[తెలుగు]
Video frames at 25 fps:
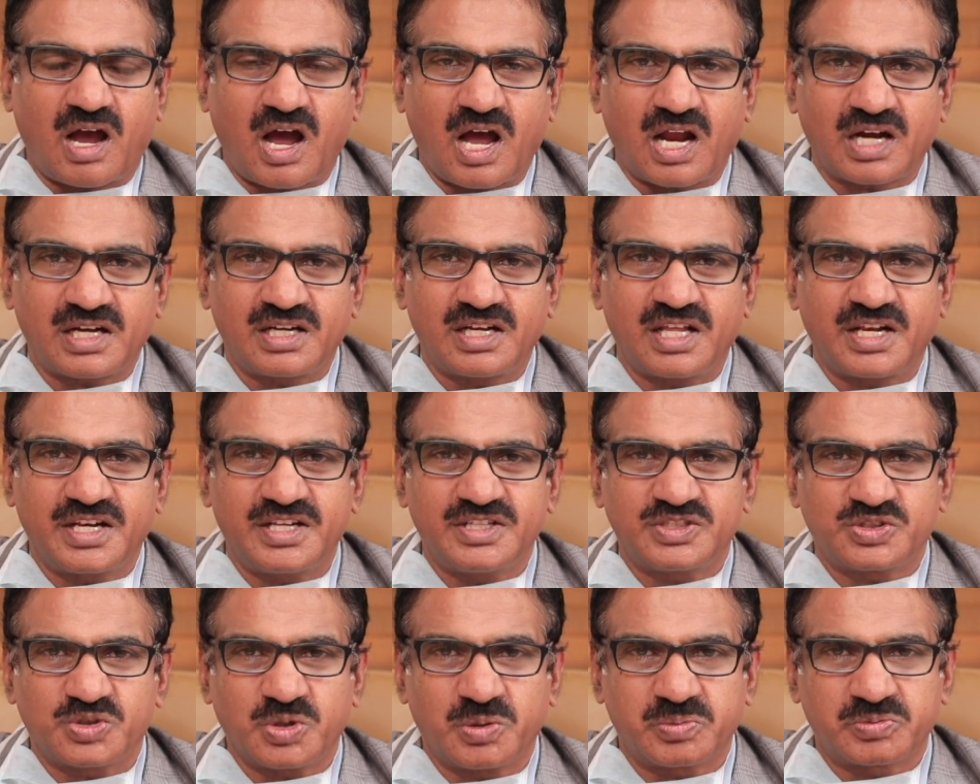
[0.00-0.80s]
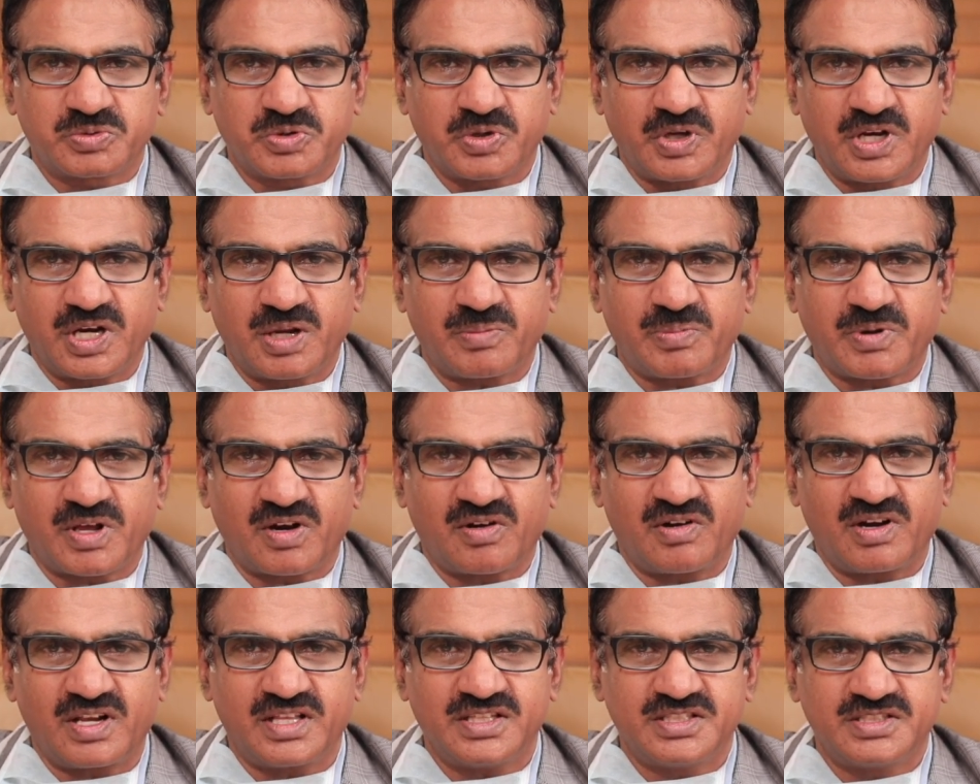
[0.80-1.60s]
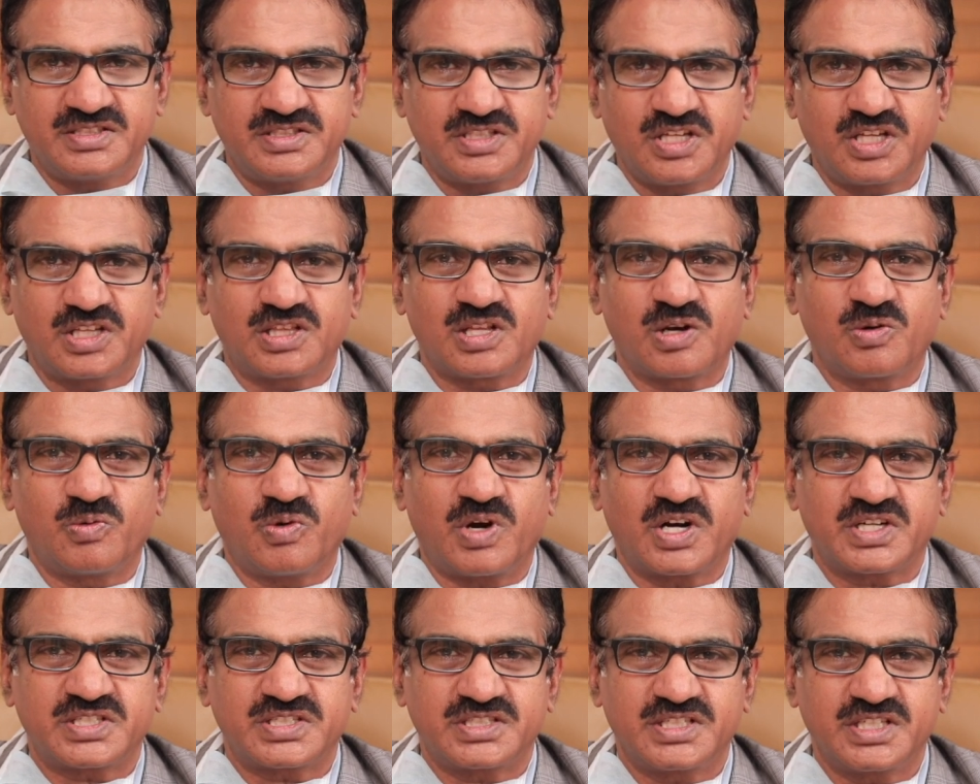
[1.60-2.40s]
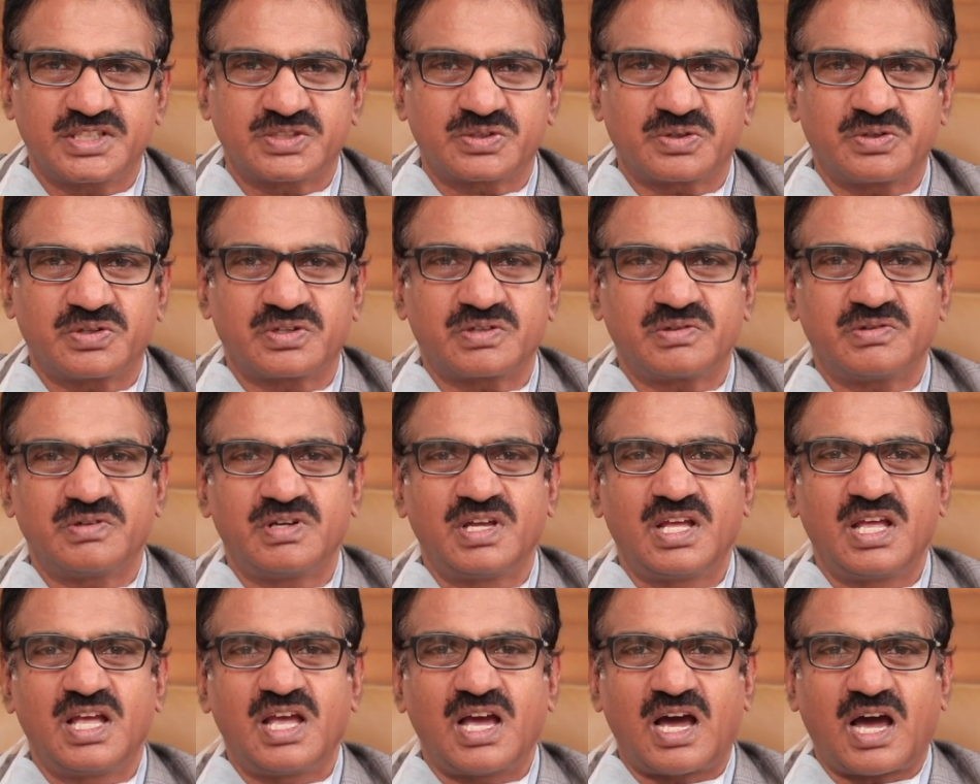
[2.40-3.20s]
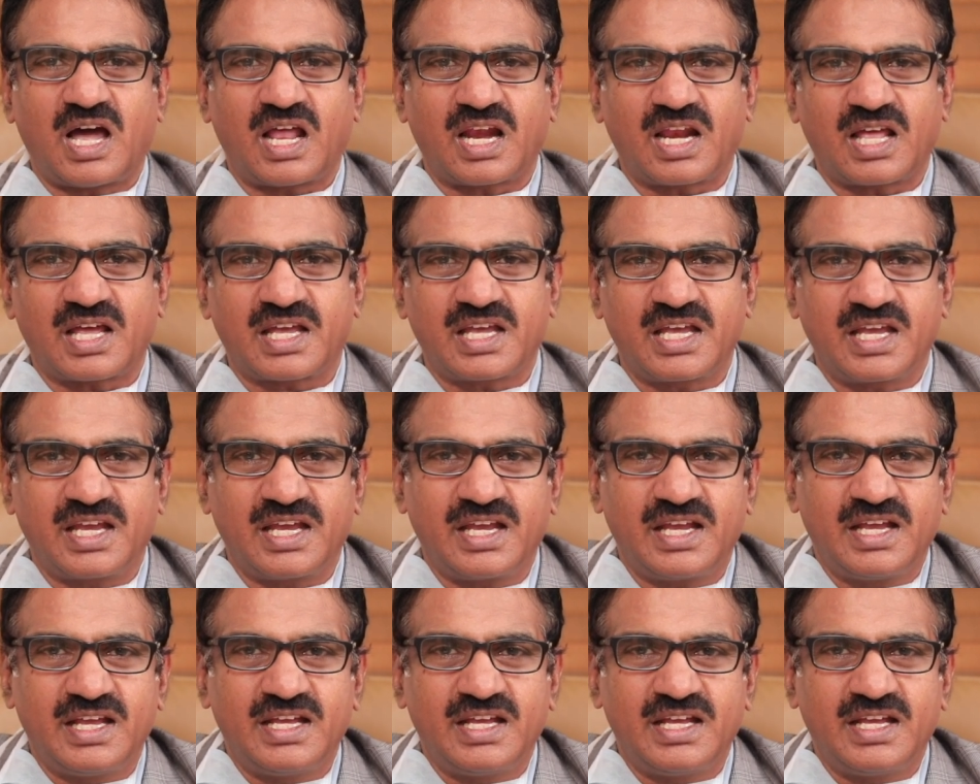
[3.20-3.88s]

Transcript: ఆర్డినరీ సోప్తో అయినా పర్వాలేదు చేతులు వాష్ చేసుకోవటం అలాగే